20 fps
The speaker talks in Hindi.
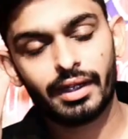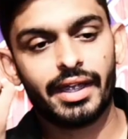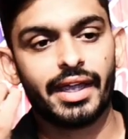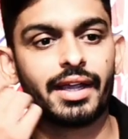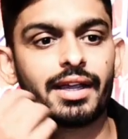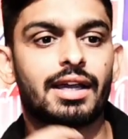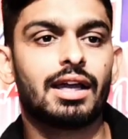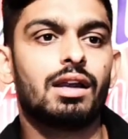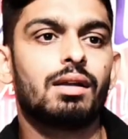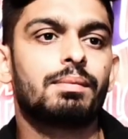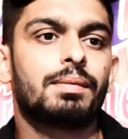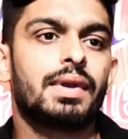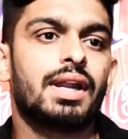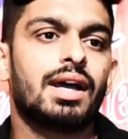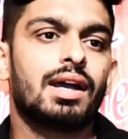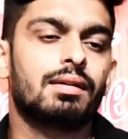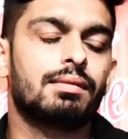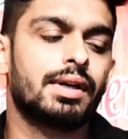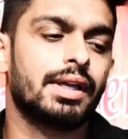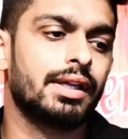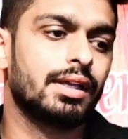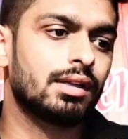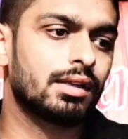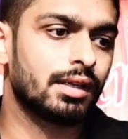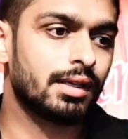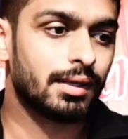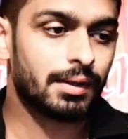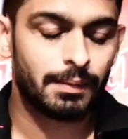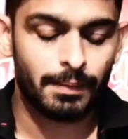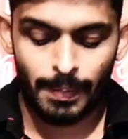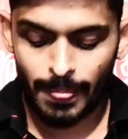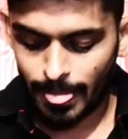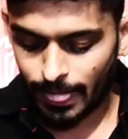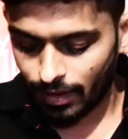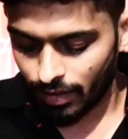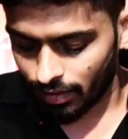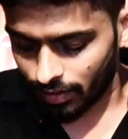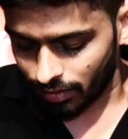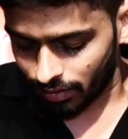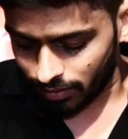एक कल्पना है भाई कि
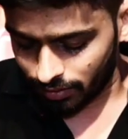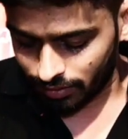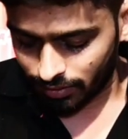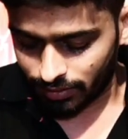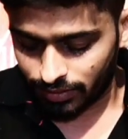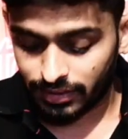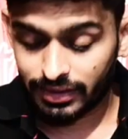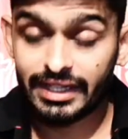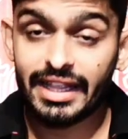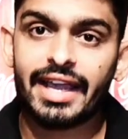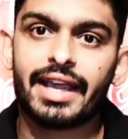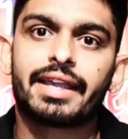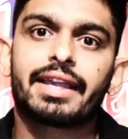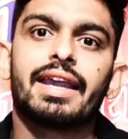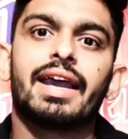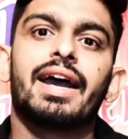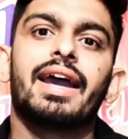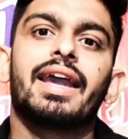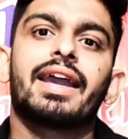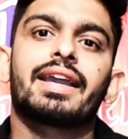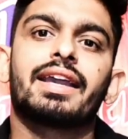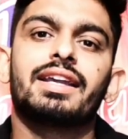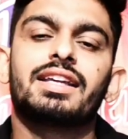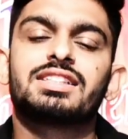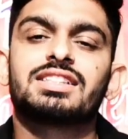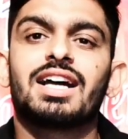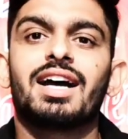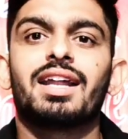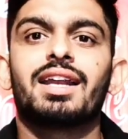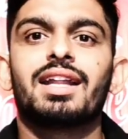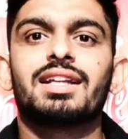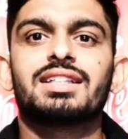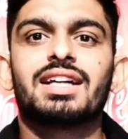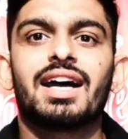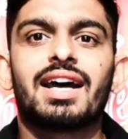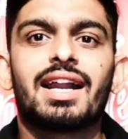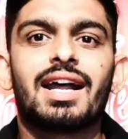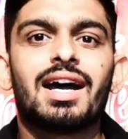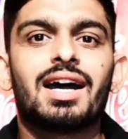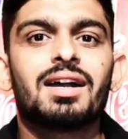देखा एक ईशा
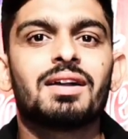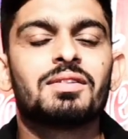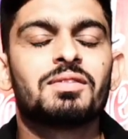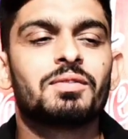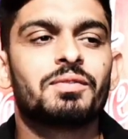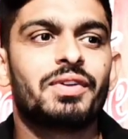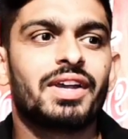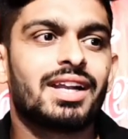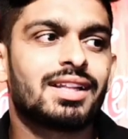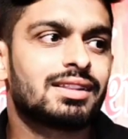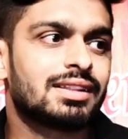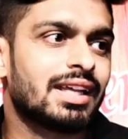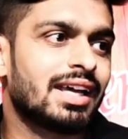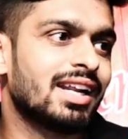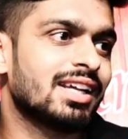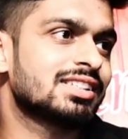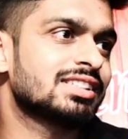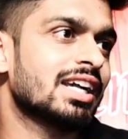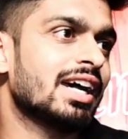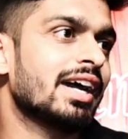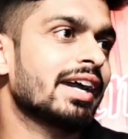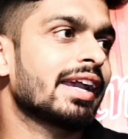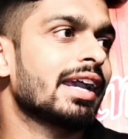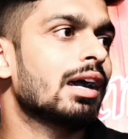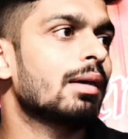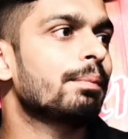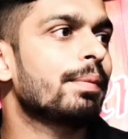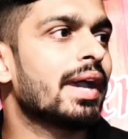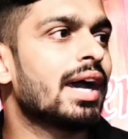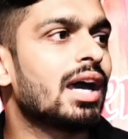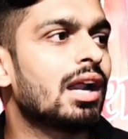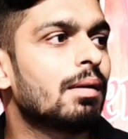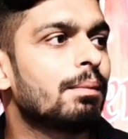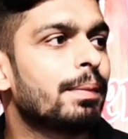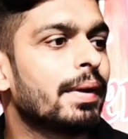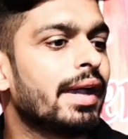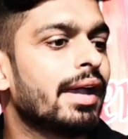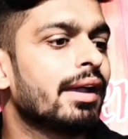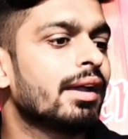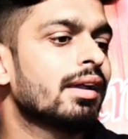नज़ारा फिर तरस आ गया प्यार
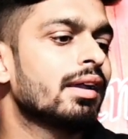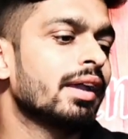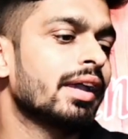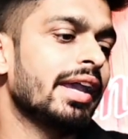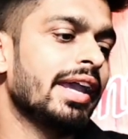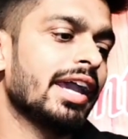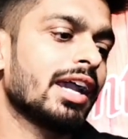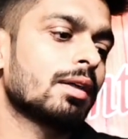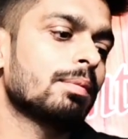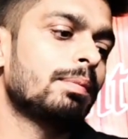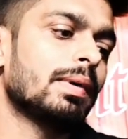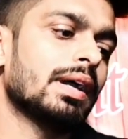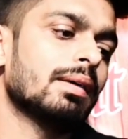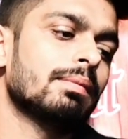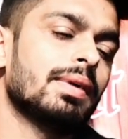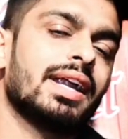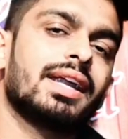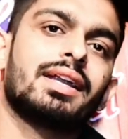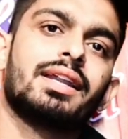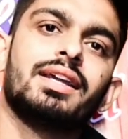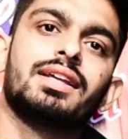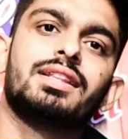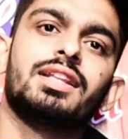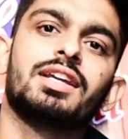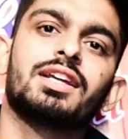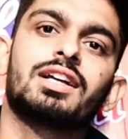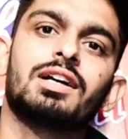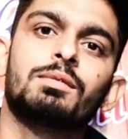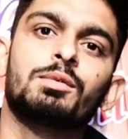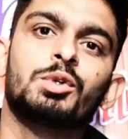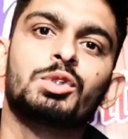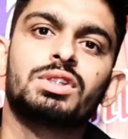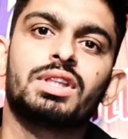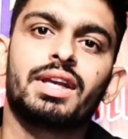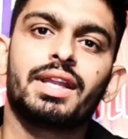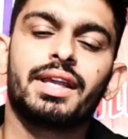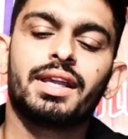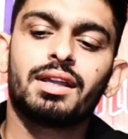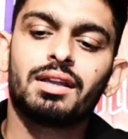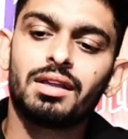पे एक पे बैठी थी
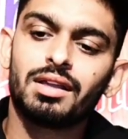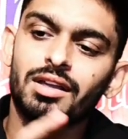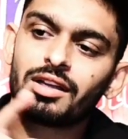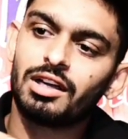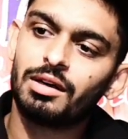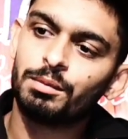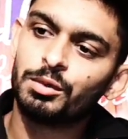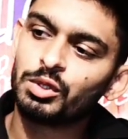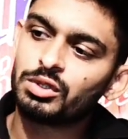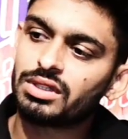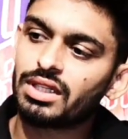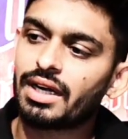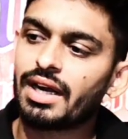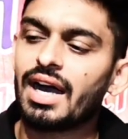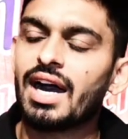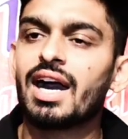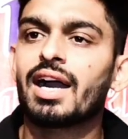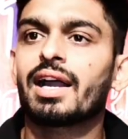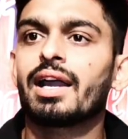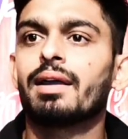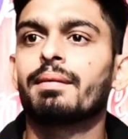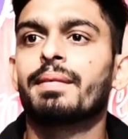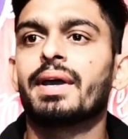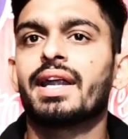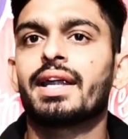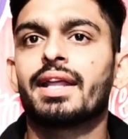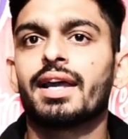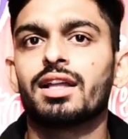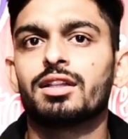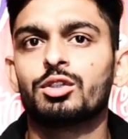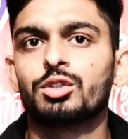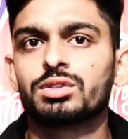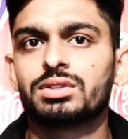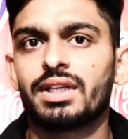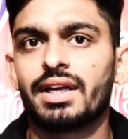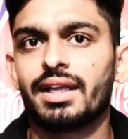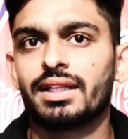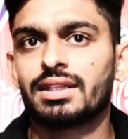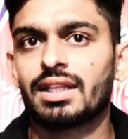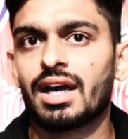कबूतरी कबूतर आके बैठा
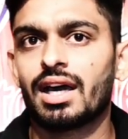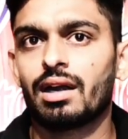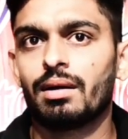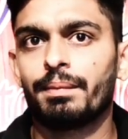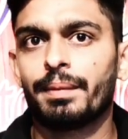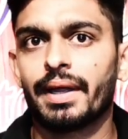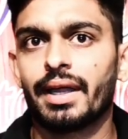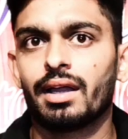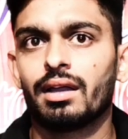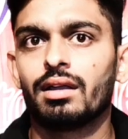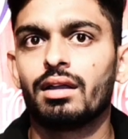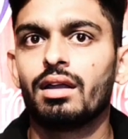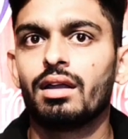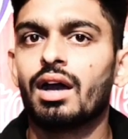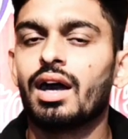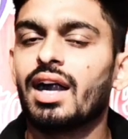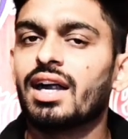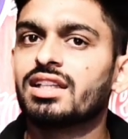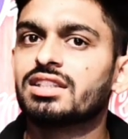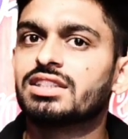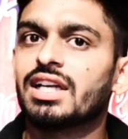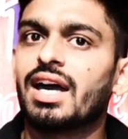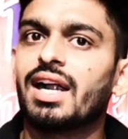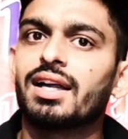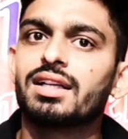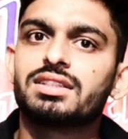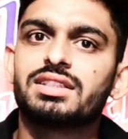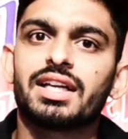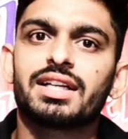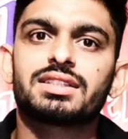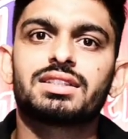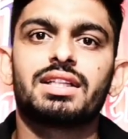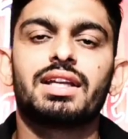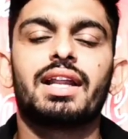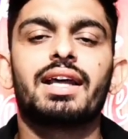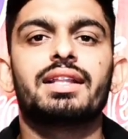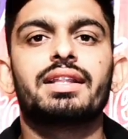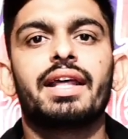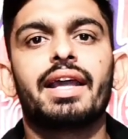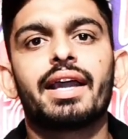दूसरे तार पे अनजान शख्स
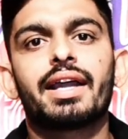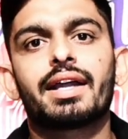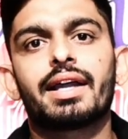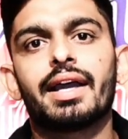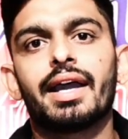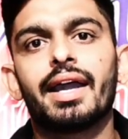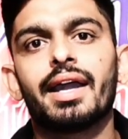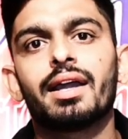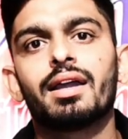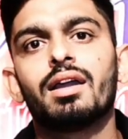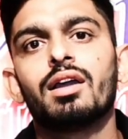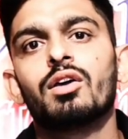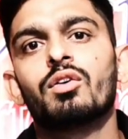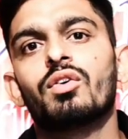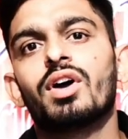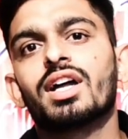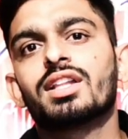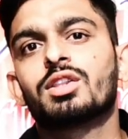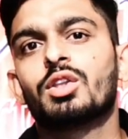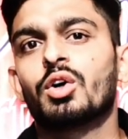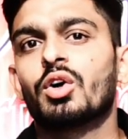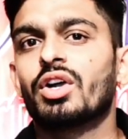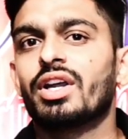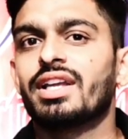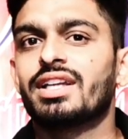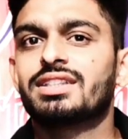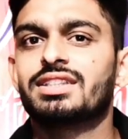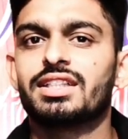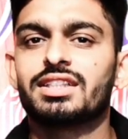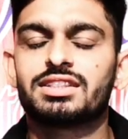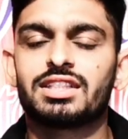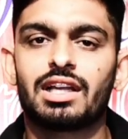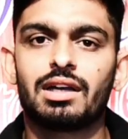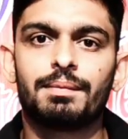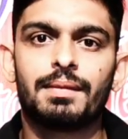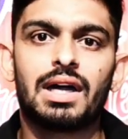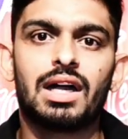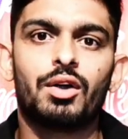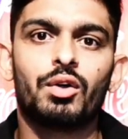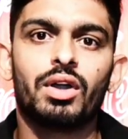ने देख के वह थोड़ी सी
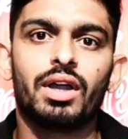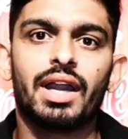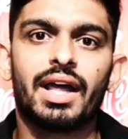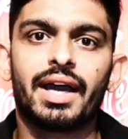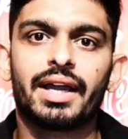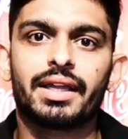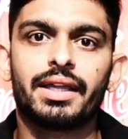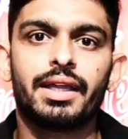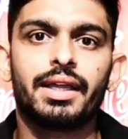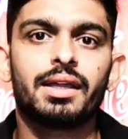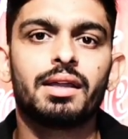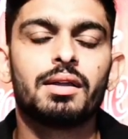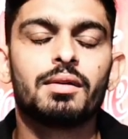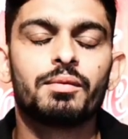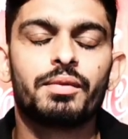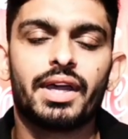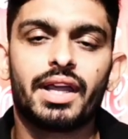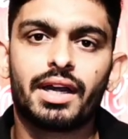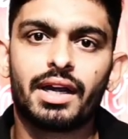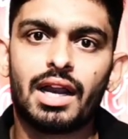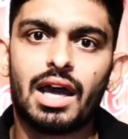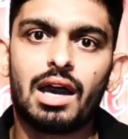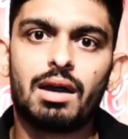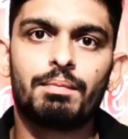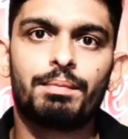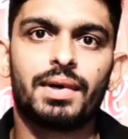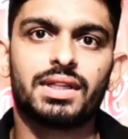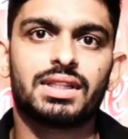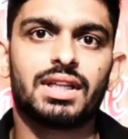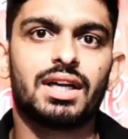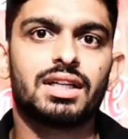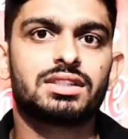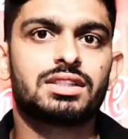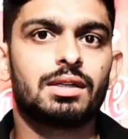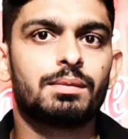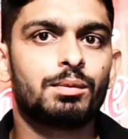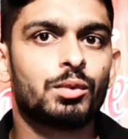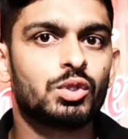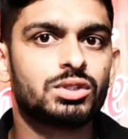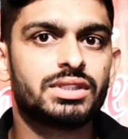शर्माउन लागी फिर नाम पता
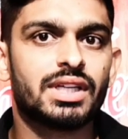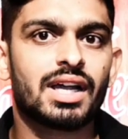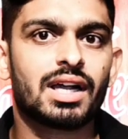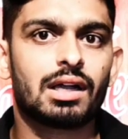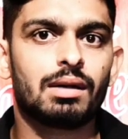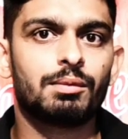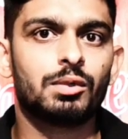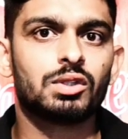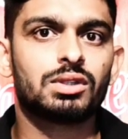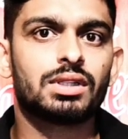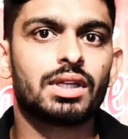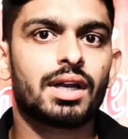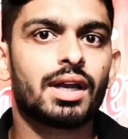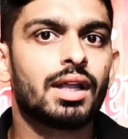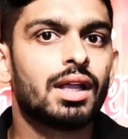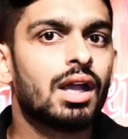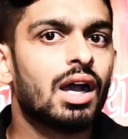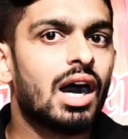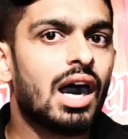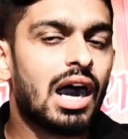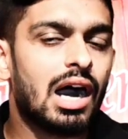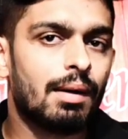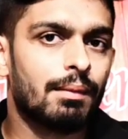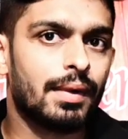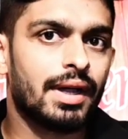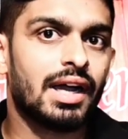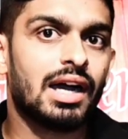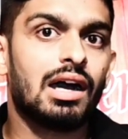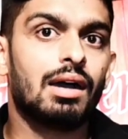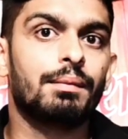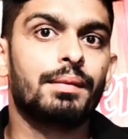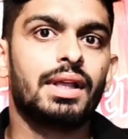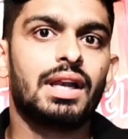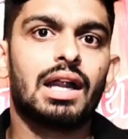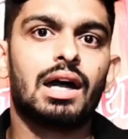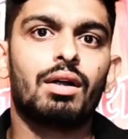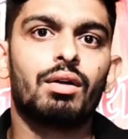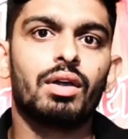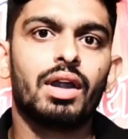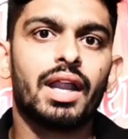सब बूझा कबूतर आ मैं आ
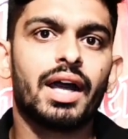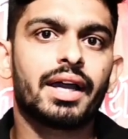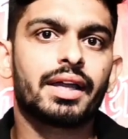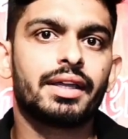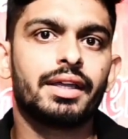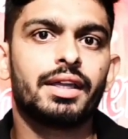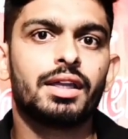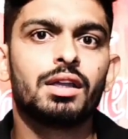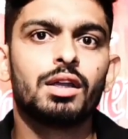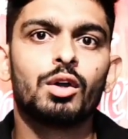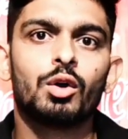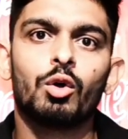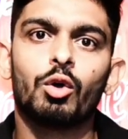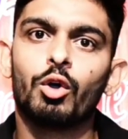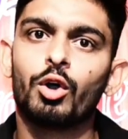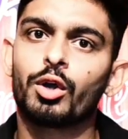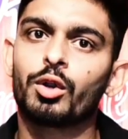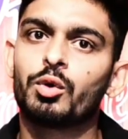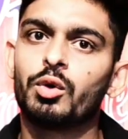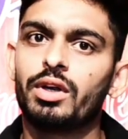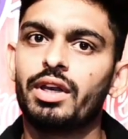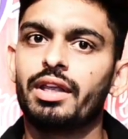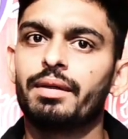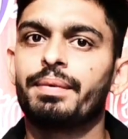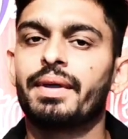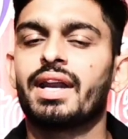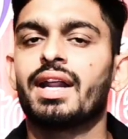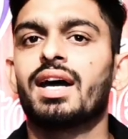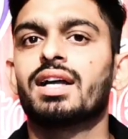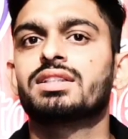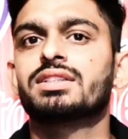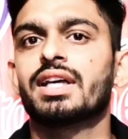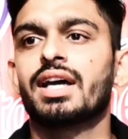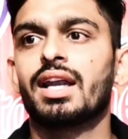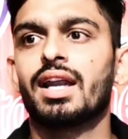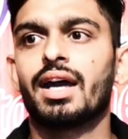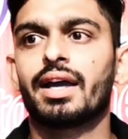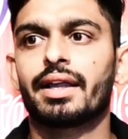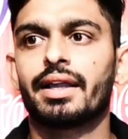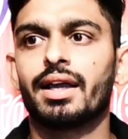मिलाउन लागी और खुली फिर
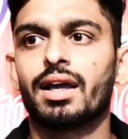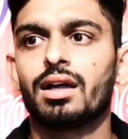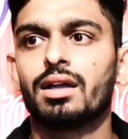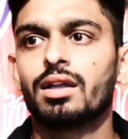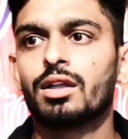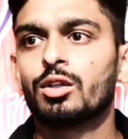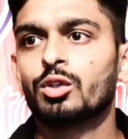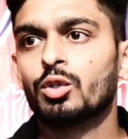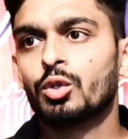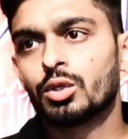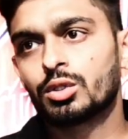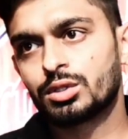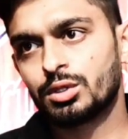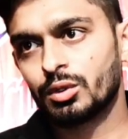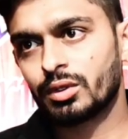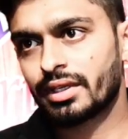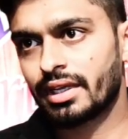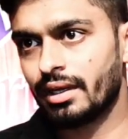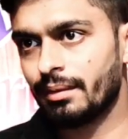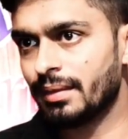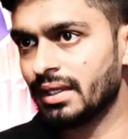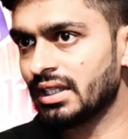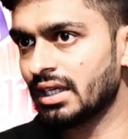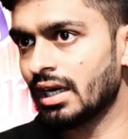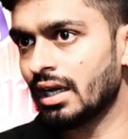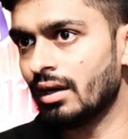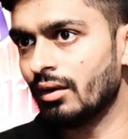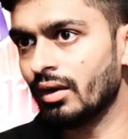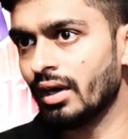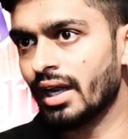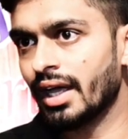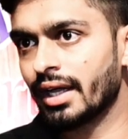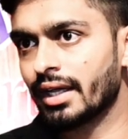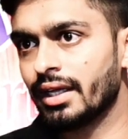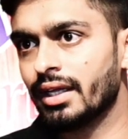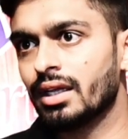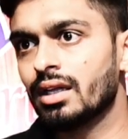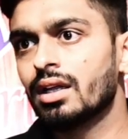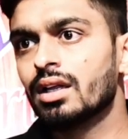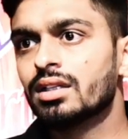अच्छा लग गया दुख सुख की बतलाउन
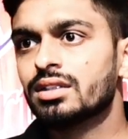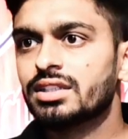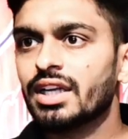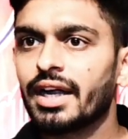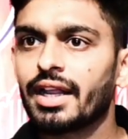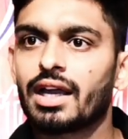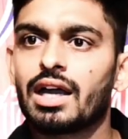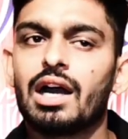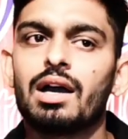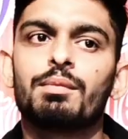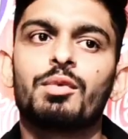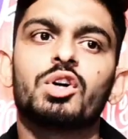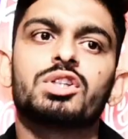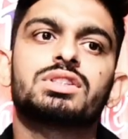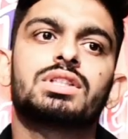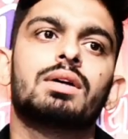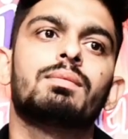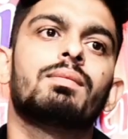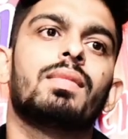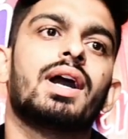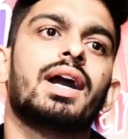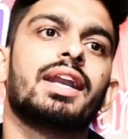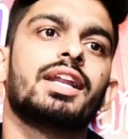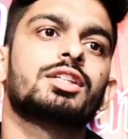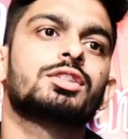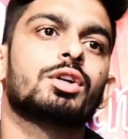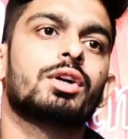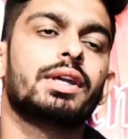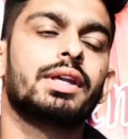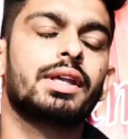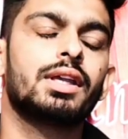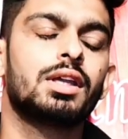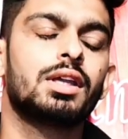गई झटका मौसम बारिश हो